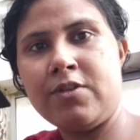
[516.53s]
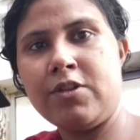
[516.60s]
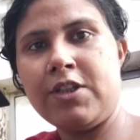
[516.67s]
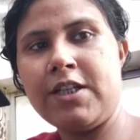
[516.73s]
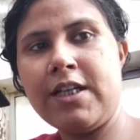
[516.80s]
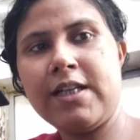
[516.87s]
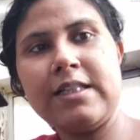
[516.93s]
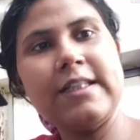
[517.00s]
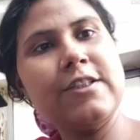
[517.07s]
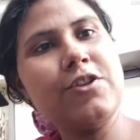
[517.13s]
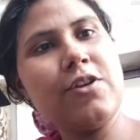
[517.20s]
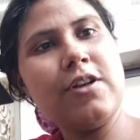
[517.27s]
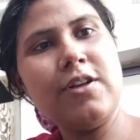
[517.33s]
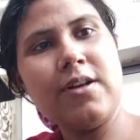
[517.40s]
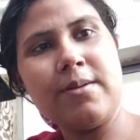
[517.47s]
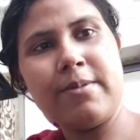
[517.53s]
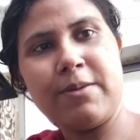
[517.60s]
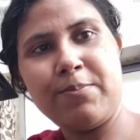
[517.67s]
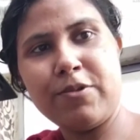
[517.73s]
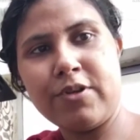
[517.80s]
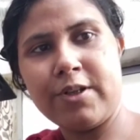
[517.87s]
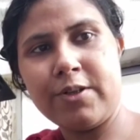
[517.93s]
তো ঠিক আছে চলো
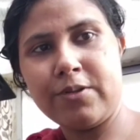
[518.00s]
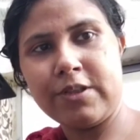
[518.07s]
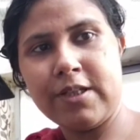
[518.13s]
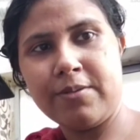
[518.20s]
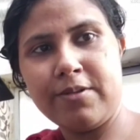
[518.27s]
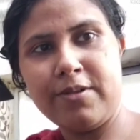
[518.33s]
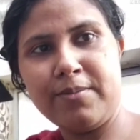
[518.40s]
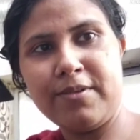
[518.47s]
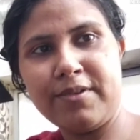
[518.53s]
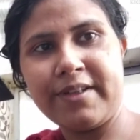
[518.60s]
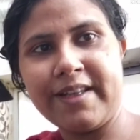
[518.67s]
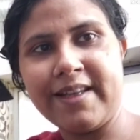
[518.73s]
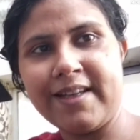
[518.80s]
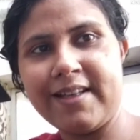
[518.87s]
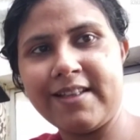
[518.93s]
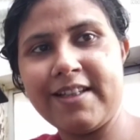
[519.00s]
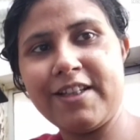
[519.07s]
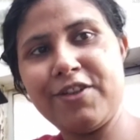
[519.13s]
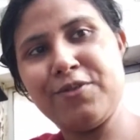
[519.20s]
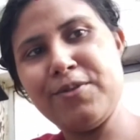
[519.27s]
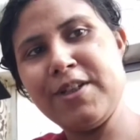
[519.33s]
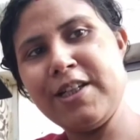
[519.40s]
আবার পরে কথা বলবো খেয়ে দে
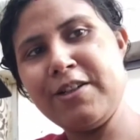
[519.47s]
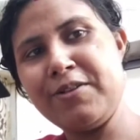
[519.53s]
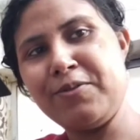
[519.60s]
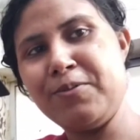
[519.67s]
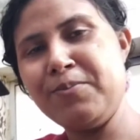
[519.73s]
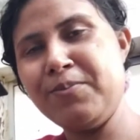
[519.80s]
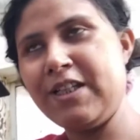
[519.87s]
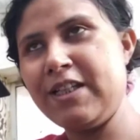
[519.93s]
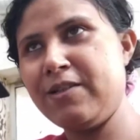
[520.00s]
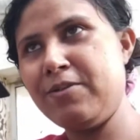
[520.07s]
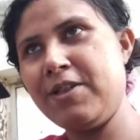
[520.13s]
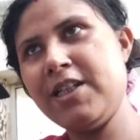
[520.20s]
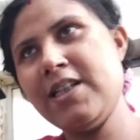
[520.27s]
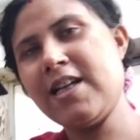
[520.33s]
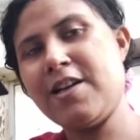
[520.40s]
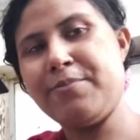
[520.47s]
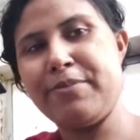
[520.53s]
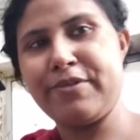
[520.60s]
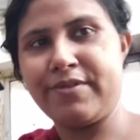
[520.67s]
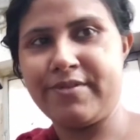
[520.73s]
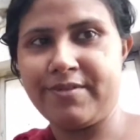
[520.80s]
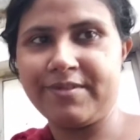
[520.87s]
শুয়ে ঘুম থেকে উঠে
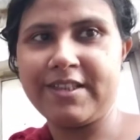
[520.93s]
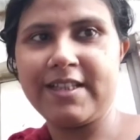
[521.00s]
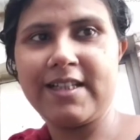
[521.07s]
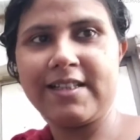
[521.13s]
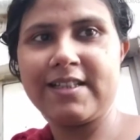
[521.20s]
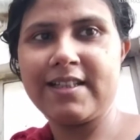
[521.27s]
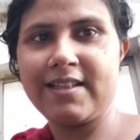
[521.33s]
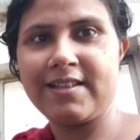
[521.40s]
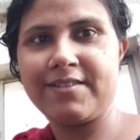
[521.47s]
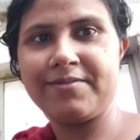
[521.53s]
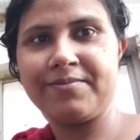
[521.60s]
তারপর ঠিক আছে